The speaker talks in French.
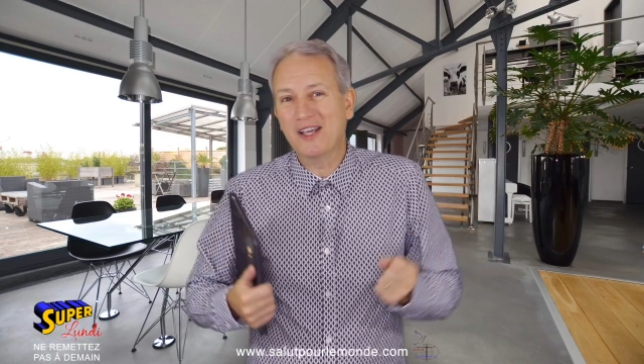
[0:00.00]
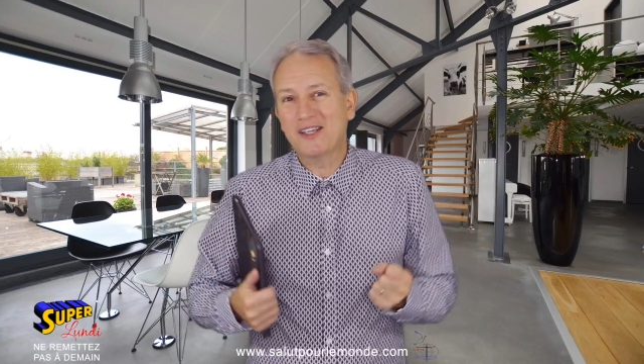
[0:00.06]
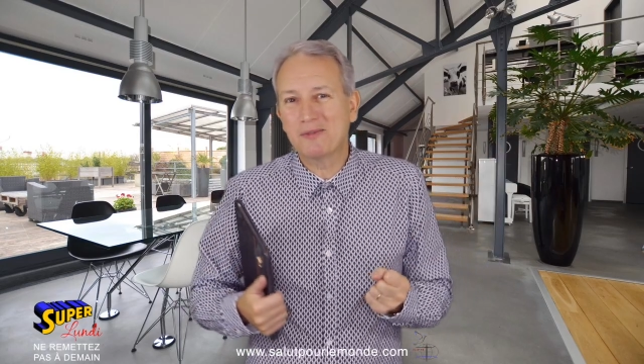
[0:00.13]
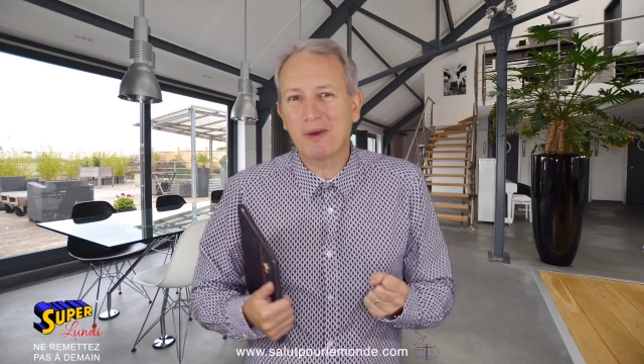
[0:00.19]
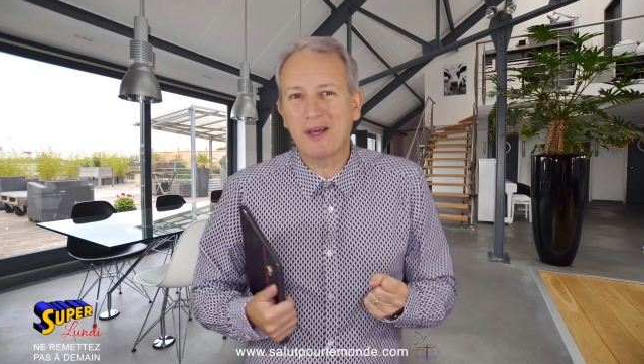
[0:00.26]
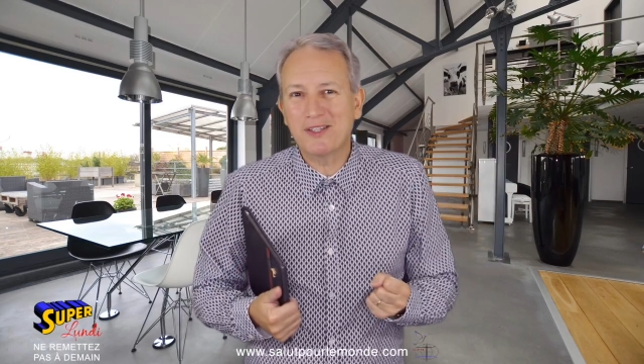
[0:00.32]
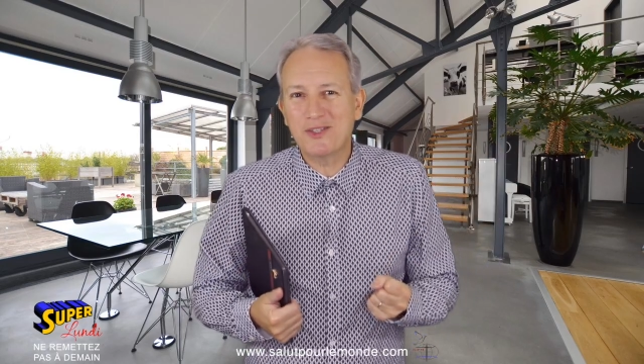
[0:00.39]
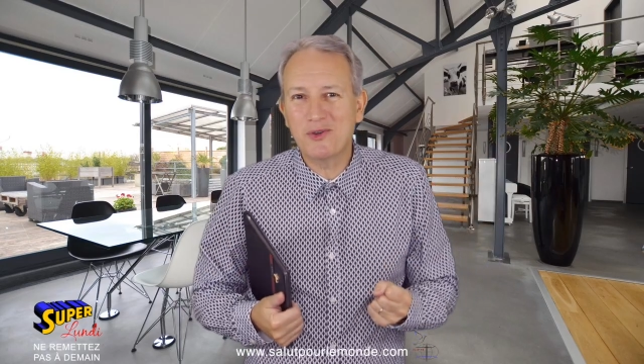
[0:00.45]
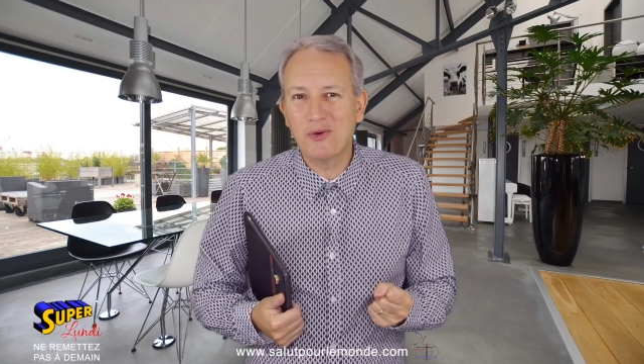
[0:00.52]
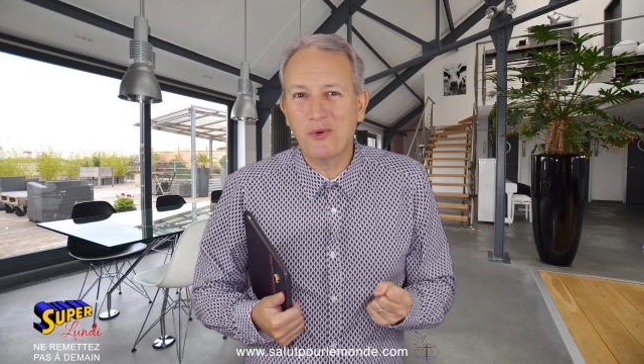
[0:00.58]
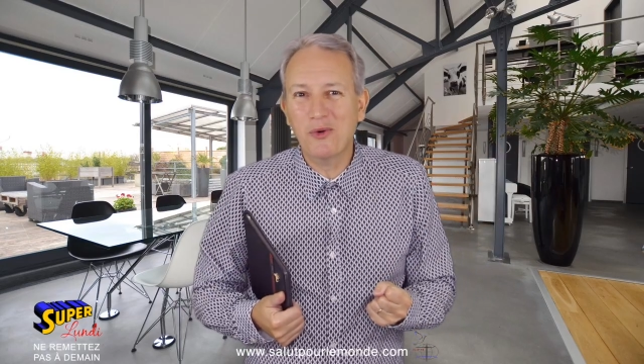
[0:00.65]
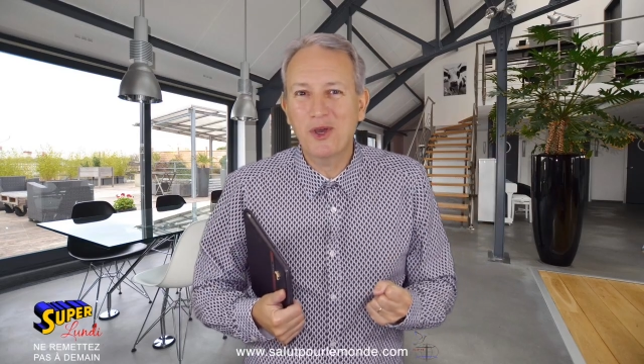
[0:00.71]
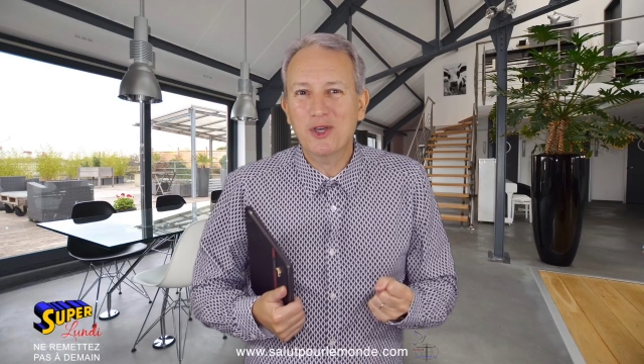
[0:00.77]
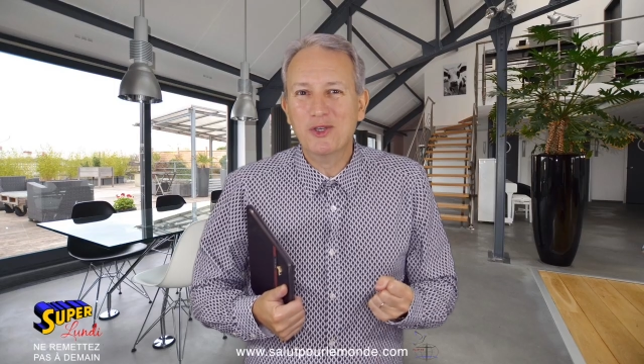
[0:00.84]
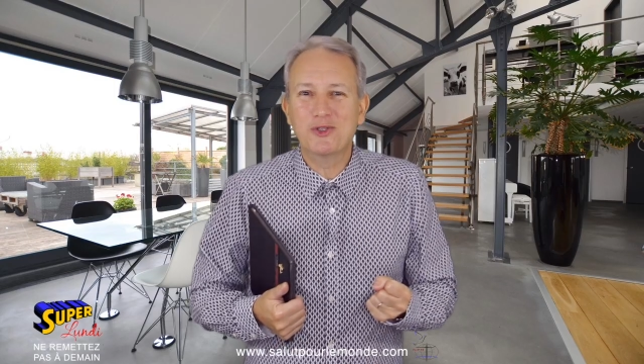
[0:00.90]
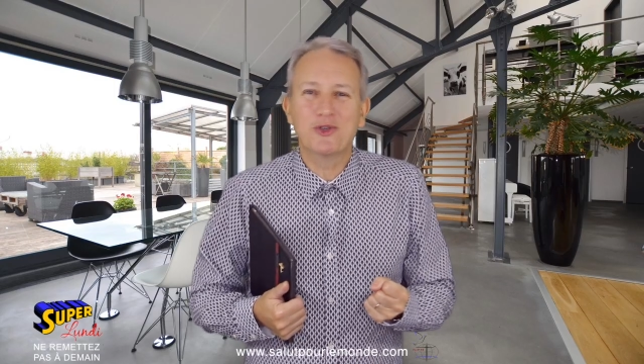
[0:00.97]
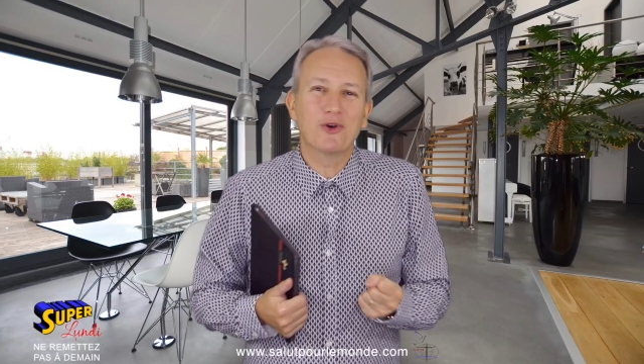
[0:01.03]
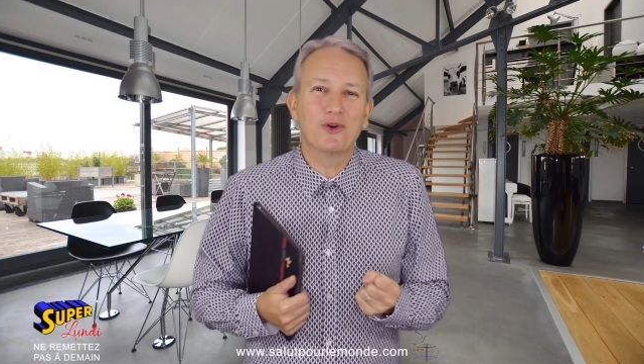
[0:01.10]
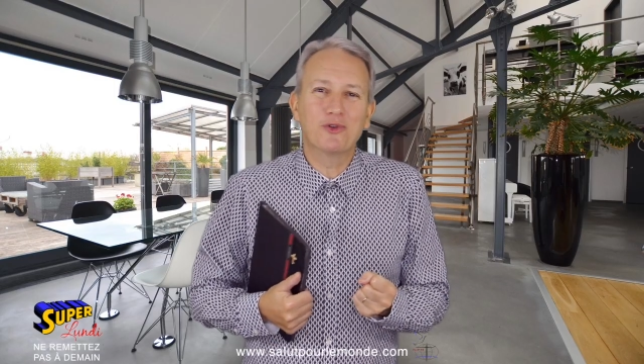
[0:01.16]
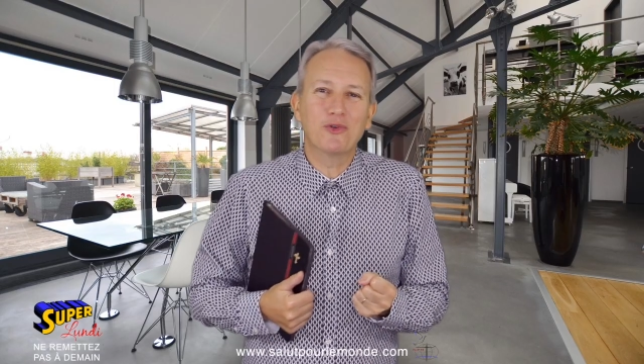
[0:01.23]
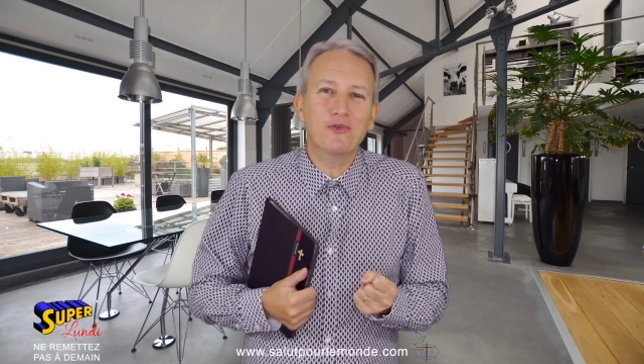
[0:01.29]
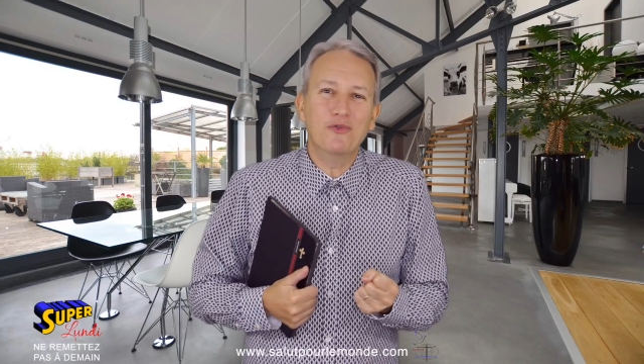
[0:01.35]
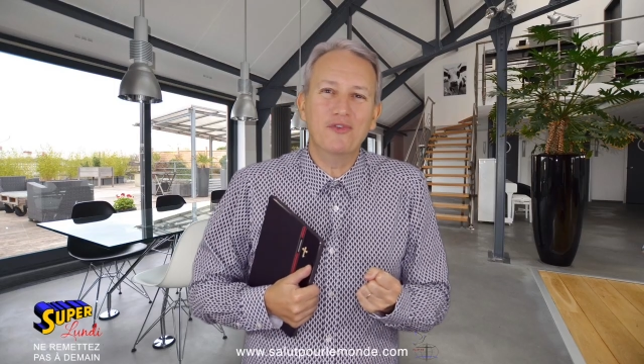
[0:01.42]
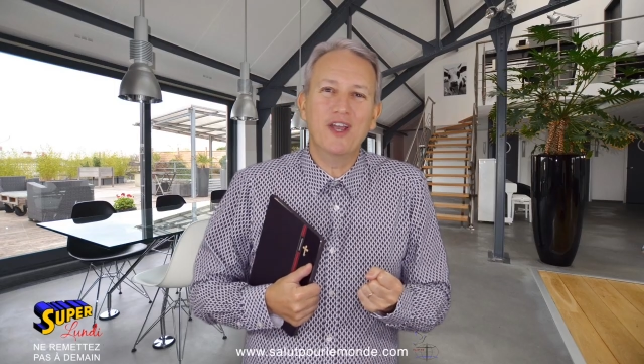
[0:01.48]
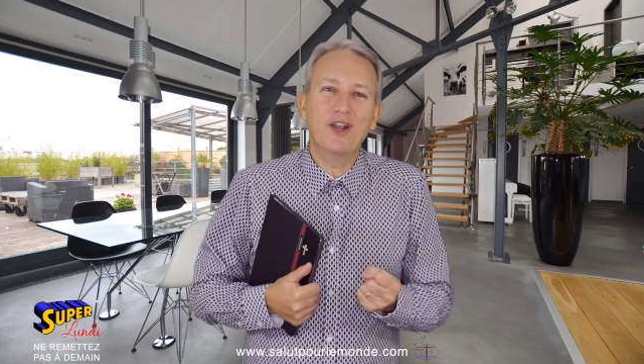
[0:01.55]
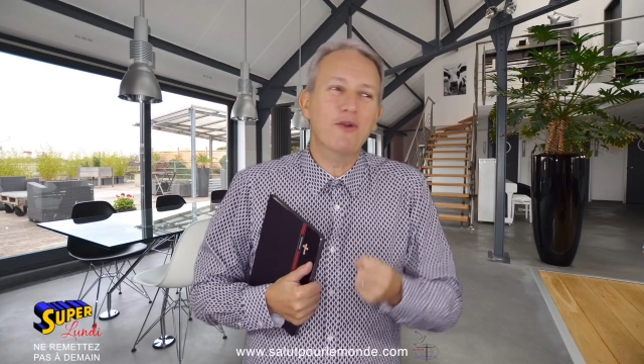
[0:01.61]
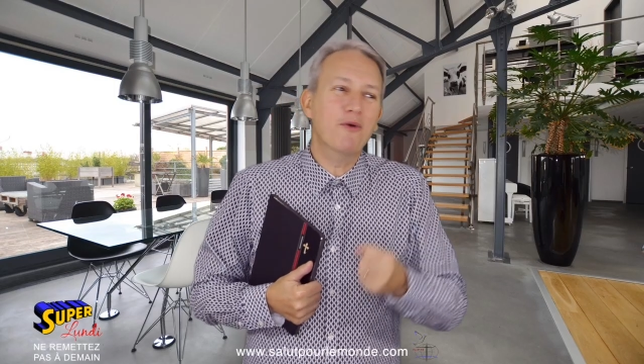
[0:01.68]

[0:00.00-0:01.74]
l'expression se retrouver